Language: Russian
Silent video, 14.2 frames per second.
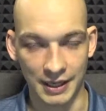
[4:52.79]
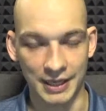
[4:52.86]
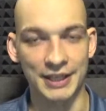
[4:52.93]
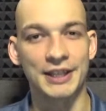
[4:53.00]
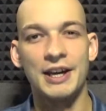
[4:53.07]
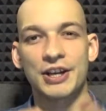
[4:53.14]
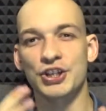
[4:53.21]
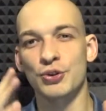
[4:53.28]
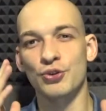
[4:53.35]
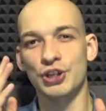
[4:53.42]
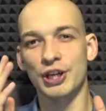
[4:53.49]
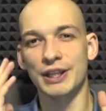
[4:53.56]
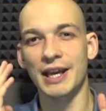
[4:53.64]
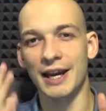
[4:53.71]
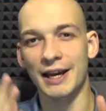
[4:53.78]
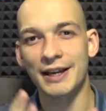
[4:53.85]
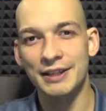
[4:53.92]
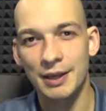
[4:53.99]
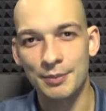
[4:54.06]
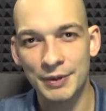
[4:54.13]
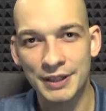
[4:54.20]
И даже уже на
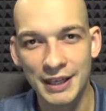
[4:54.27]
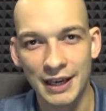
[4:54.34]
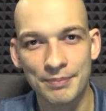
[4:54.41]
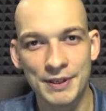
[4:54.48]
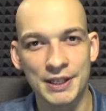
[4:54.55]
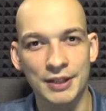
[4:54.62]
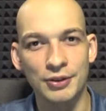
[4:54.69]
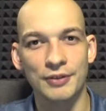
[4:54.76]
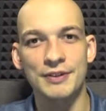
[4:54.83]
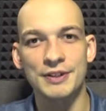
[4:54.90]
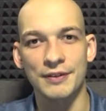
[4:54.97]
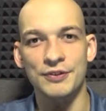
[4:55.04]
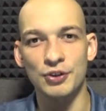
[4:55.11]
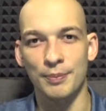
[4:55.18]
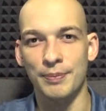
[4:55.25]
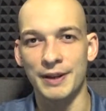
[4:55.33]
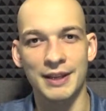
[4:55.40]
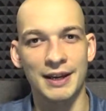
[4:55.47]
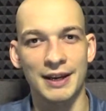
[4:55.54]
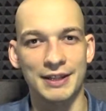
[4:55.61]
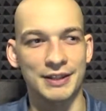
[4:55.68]
этом этапе становится все
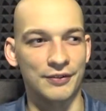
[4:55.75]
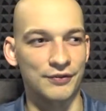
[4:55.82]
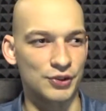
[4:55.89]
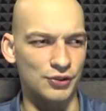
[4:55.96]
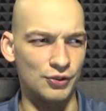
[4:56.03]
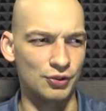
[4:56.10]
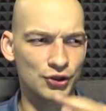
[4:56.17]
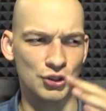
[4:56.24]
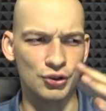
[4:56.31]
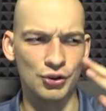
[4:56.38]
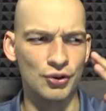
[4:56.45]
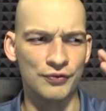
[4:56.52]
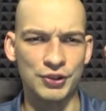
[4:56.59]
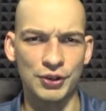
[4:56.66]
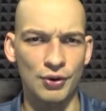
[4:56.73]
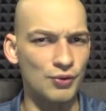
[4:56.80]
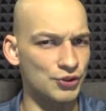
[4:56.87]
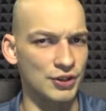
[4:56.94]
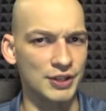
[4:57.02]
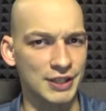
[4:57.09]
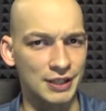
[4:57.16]
понятно, все, что все
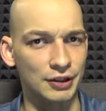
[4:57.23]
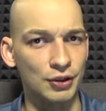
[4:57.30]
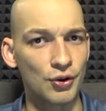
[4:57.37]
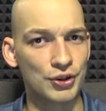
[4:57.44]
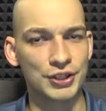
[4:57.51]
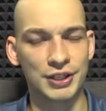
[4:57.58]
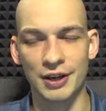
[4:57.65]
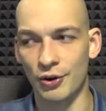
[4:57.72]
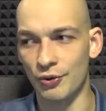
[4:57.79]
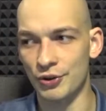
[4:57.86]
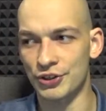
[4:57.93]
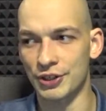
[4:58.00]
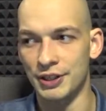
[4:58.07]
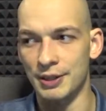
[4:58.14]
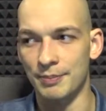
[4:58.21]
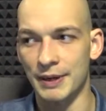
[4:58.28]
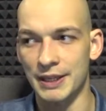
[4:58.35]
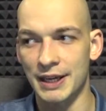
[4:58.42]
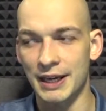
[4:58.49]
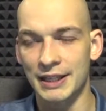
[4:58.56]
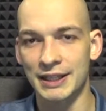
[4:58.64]
очень сложно, очень
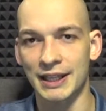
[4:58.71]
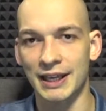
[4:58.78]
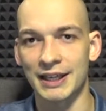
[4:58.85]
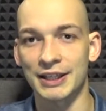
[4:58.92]
непонятно,